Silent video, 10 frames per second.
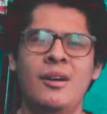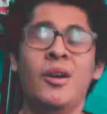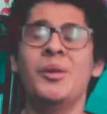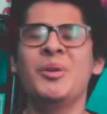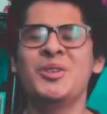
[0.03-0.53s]

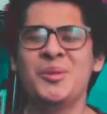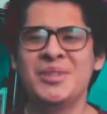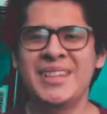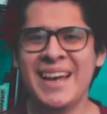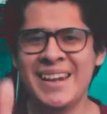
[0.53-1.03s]
Hola amigos, ¿cómo
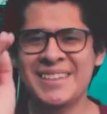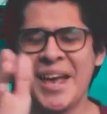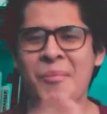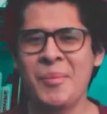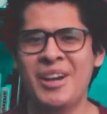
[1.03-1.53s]
están?
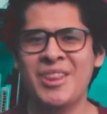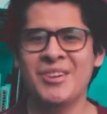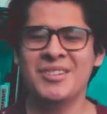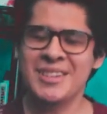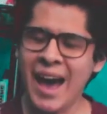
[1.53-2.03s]
Sean
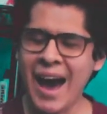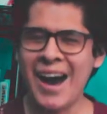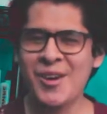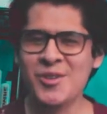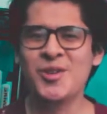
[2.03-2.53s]
bienvenidos
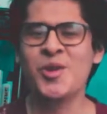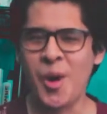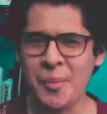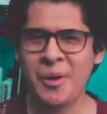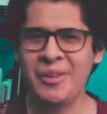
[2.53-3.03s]
a un
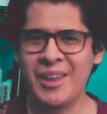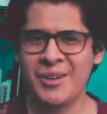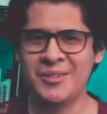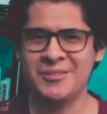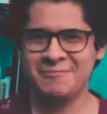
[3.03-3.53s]
nuevo video.